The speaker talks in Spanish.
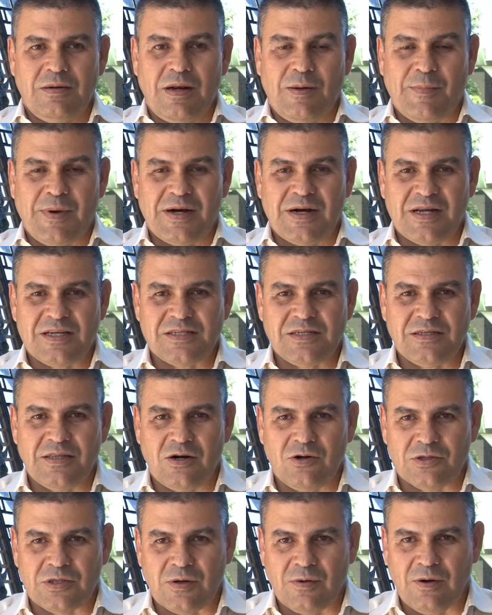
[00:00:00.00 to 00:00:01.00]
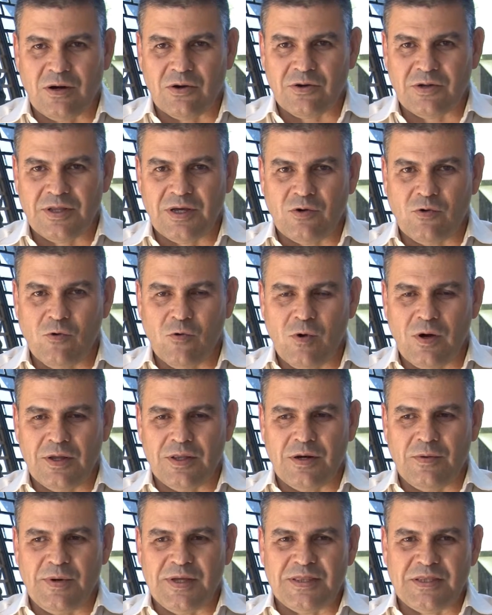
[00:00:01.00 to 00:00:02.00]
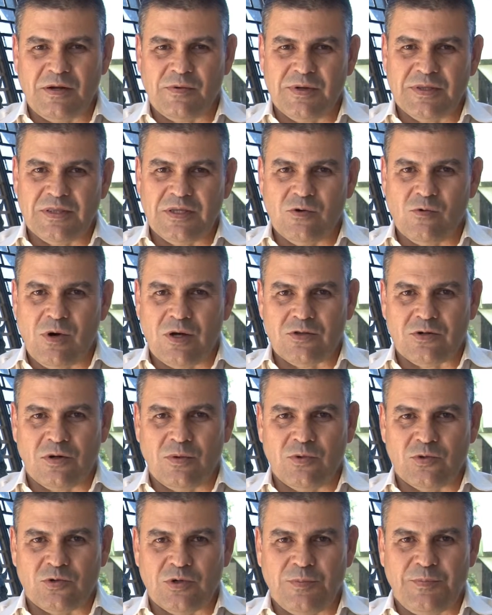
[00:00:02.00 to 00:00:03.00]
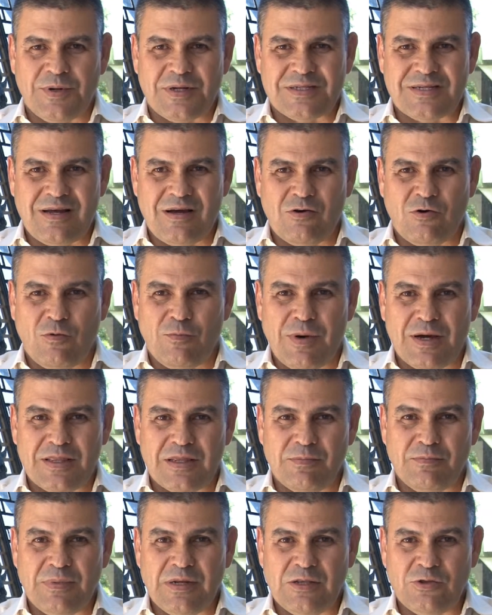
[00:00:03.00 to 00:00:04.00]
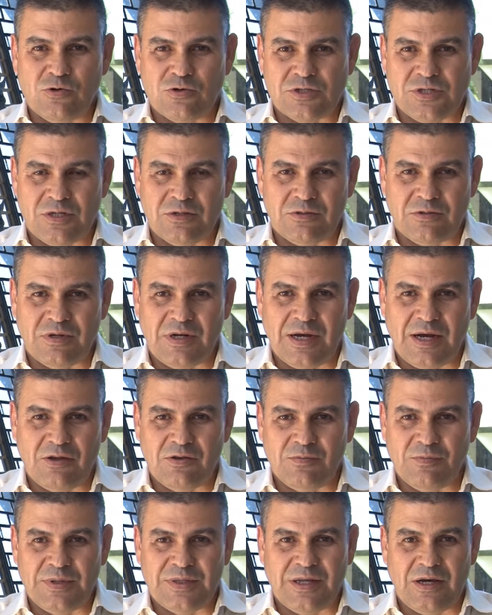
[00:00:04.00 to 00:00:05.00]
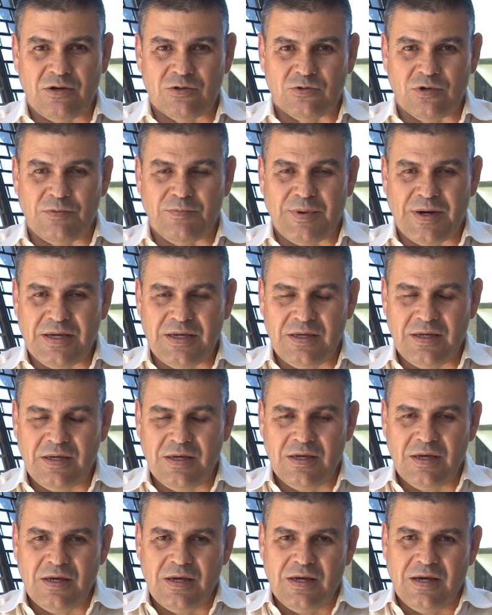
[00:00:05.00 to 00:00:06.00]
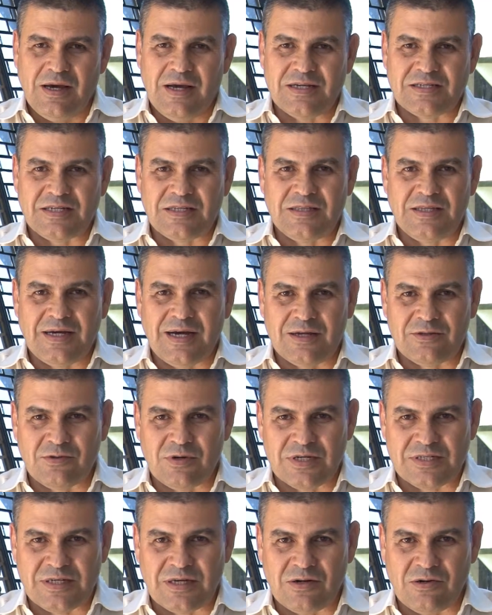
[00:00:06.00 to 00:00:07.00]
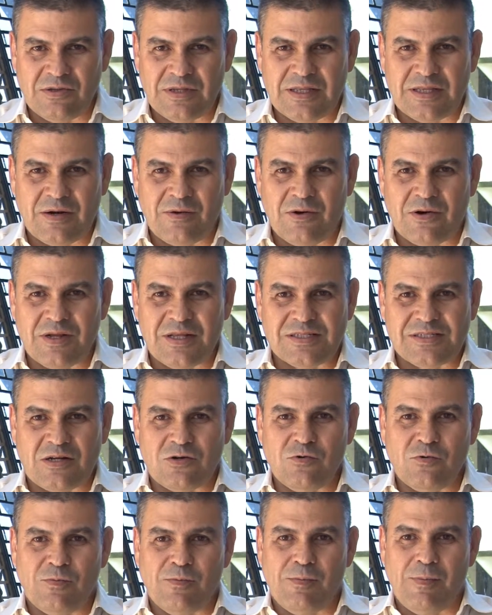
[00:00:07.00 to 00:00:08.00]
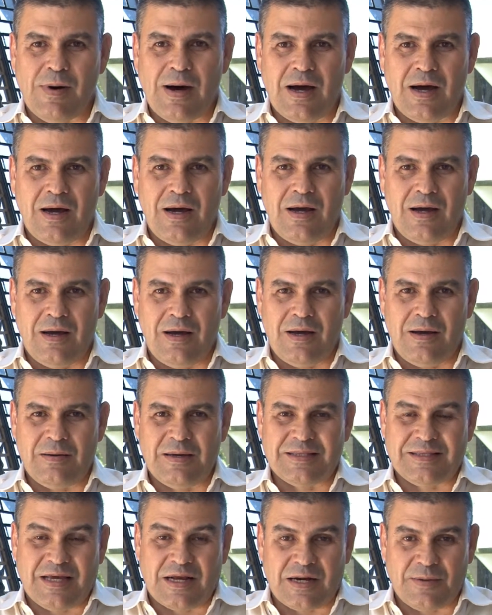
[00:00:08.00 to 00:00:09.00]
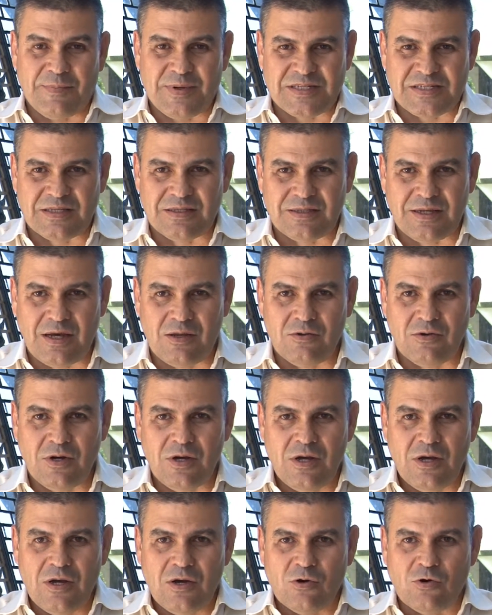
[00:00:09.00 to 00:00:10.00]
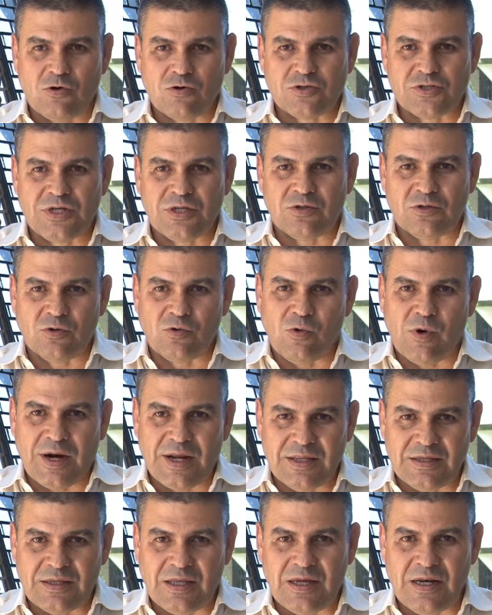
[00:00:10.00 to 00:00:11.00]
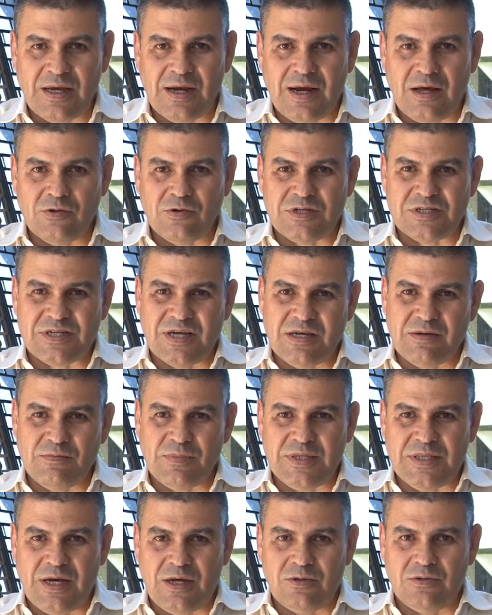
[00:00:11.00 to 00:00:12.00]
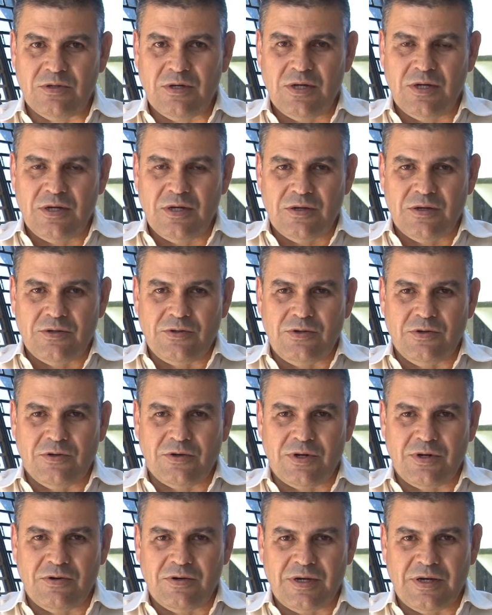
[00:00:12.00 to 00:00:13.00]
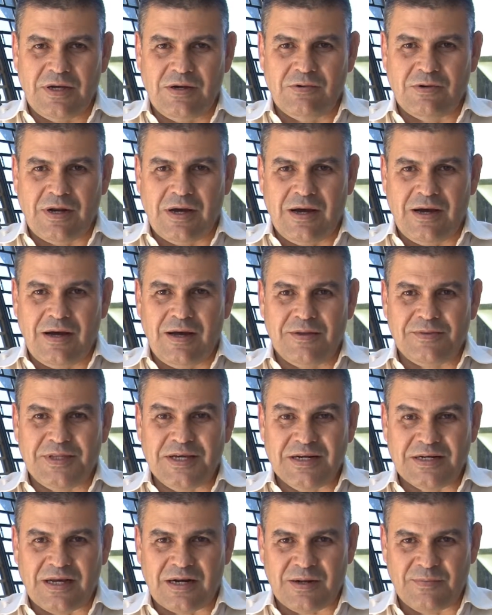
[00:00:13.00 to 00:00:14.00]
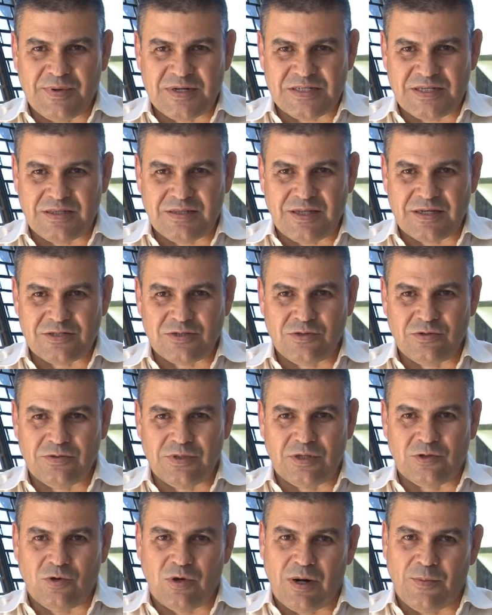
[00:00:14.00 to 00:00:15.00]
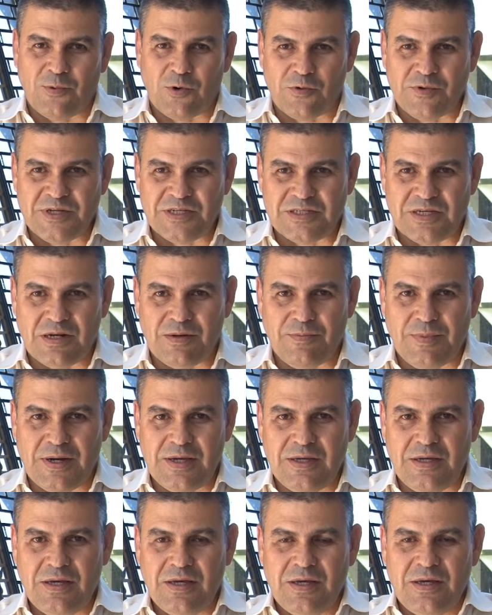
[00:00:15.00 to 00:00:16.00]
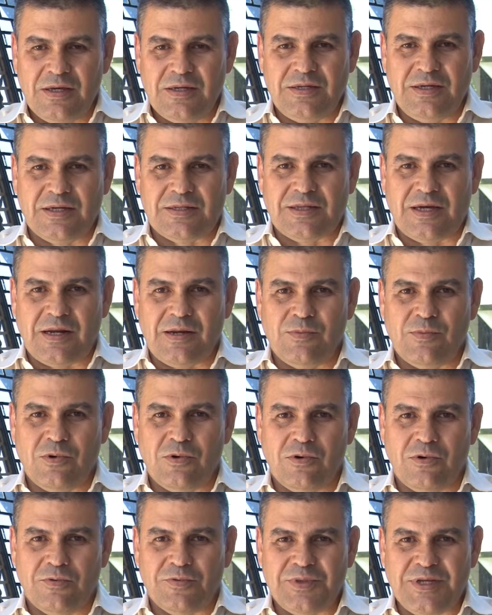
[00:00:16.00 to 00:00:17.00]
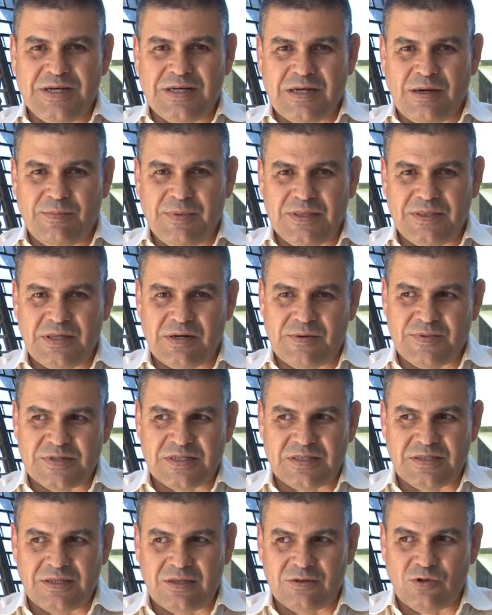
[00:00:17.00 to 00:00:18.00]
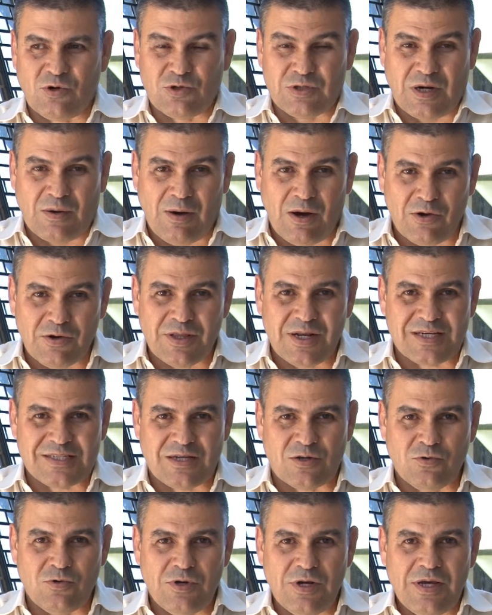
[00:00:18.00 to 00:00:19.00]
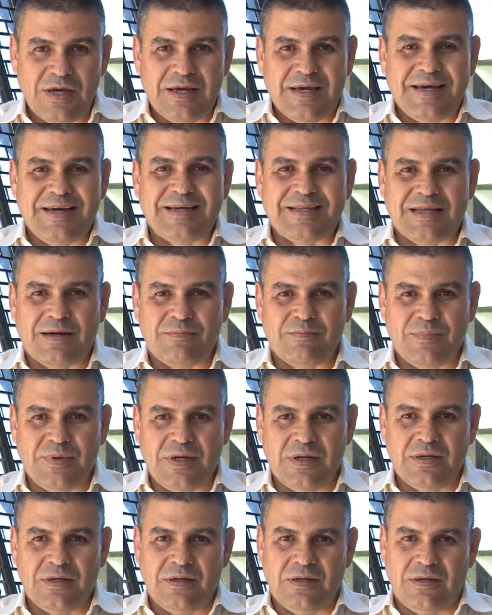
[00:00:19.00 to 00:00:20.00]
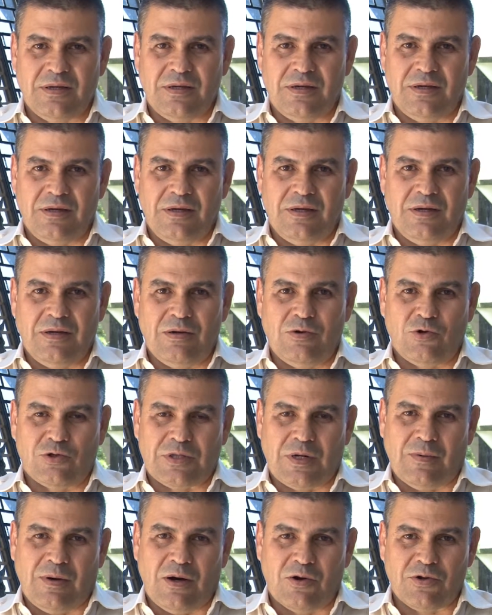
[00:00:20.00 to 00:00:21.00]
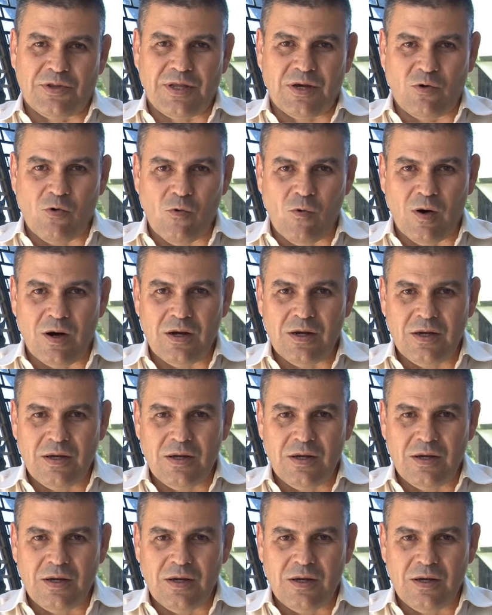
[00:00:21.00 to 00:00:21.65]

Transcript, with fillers: La magna cita a los trabajadores de Cuba del 20 al 24, como tú expresabas, con más de 1.200 delegados invitados de todo el país. El Sindicato Nacional de Trabajadores de Salud va a eh, estar representado con 140 delegados y 6 invitados. Yo creo que es una digna representación de todas las provincias del país y estaremos dignamente representando a los trabajadores de la salud y también eh, los trabajadores de Cuba.